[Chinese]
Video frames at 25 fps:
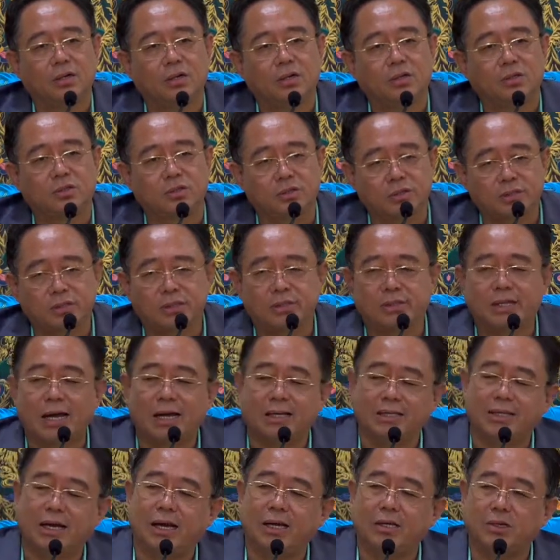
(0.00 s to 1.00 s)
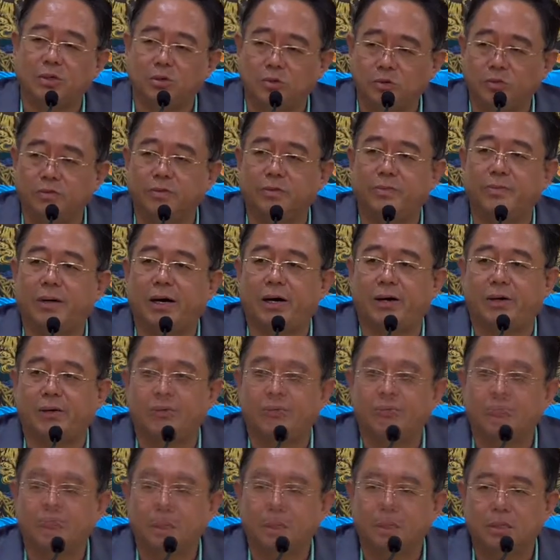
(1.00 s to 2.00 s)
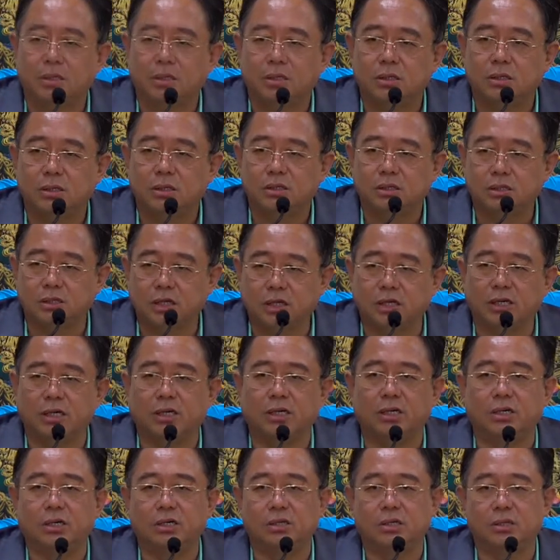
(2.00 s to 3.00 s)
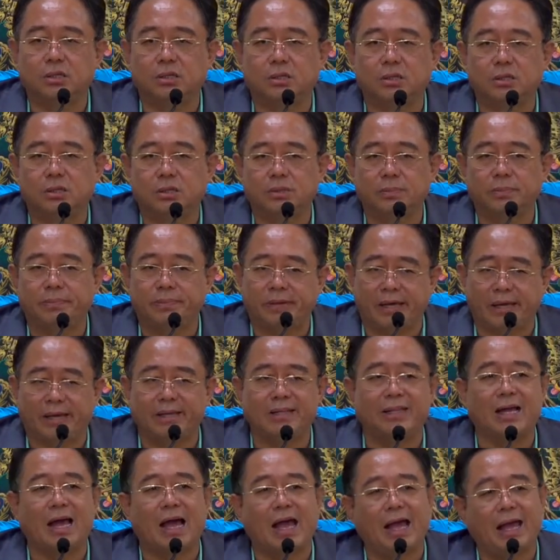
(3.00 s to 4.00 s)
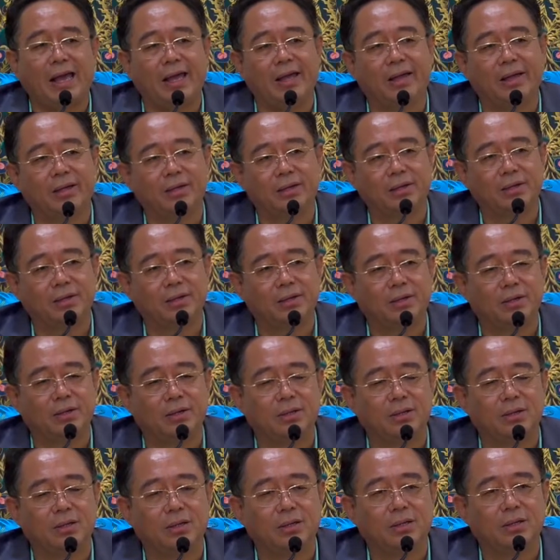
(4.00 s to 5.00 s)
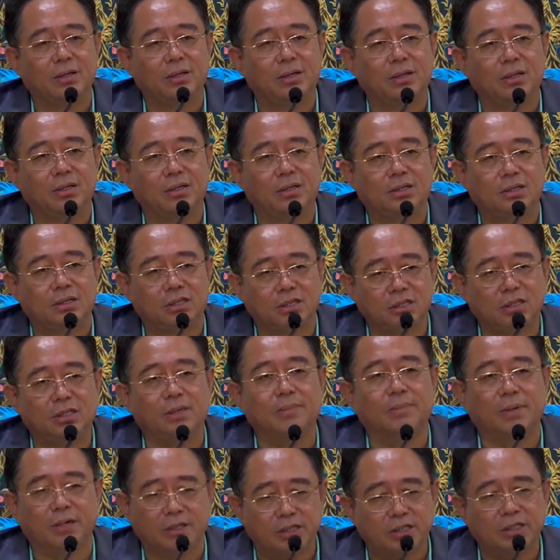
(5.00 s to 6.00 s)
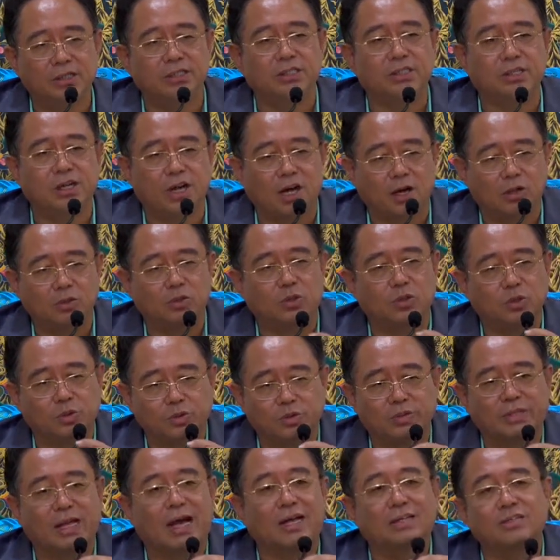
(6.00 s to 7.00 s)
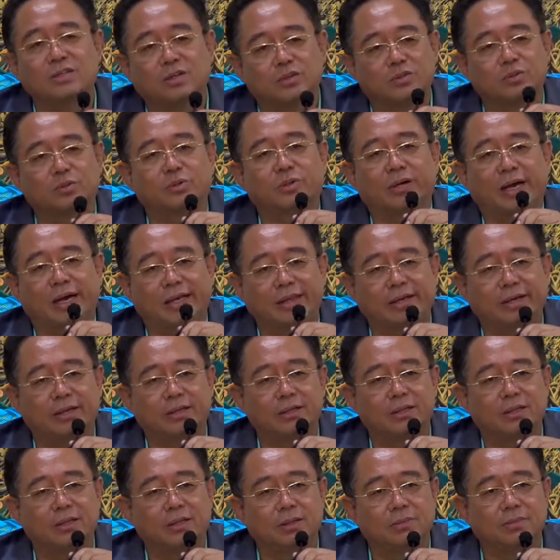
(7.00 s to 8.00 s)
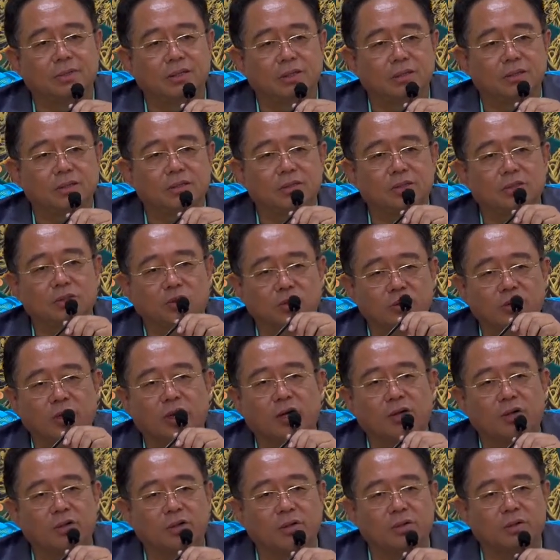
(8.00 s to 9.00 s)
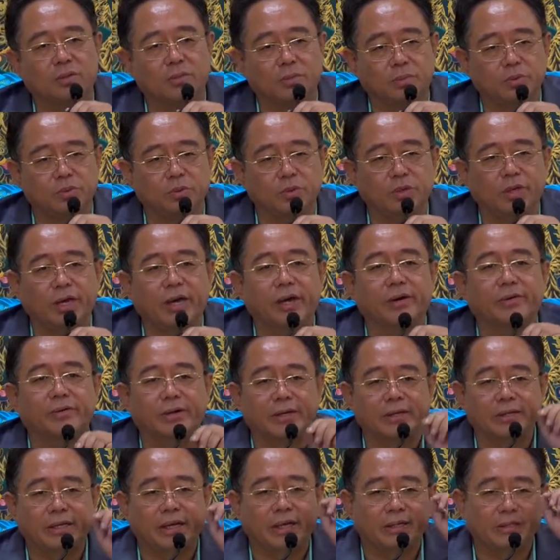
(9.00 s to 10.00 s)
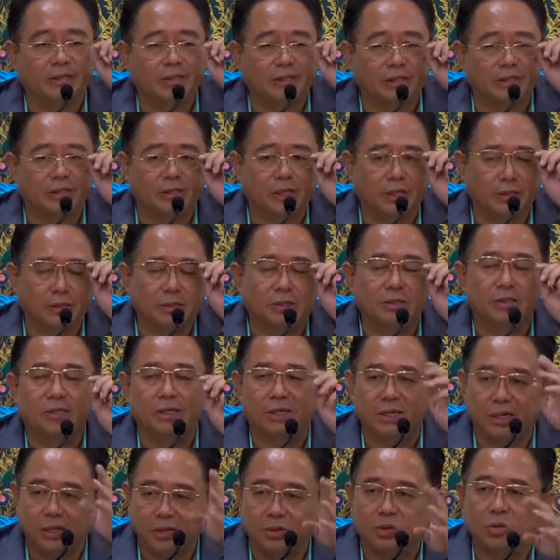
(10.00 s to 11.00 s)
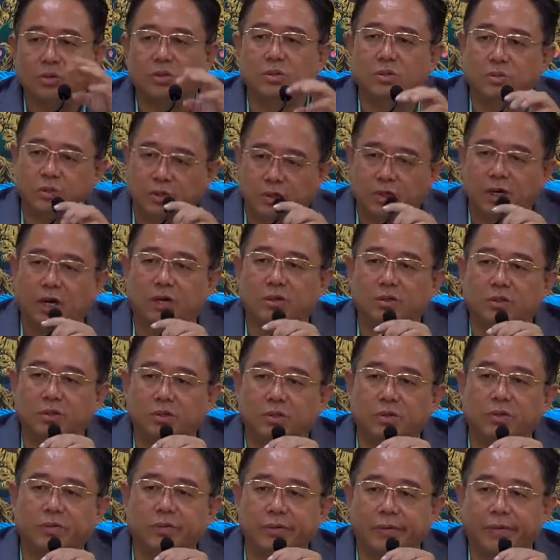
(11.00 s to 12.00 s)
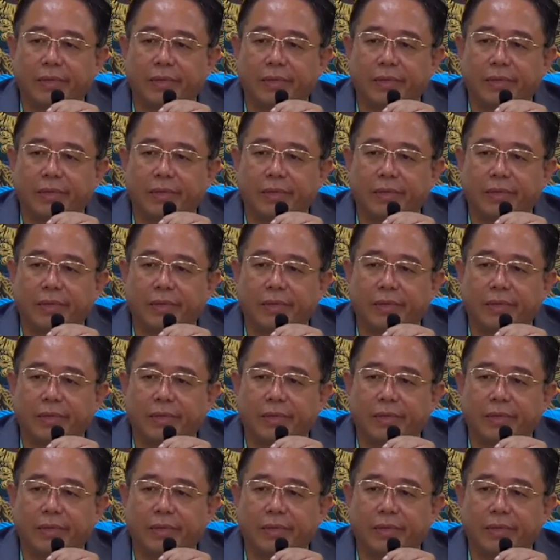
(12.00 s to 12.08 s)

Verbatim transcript: 说是大家有福报，这个平台是你们这些老修打造出来的。你们走到玉液还丹这个层次，很多都是老修，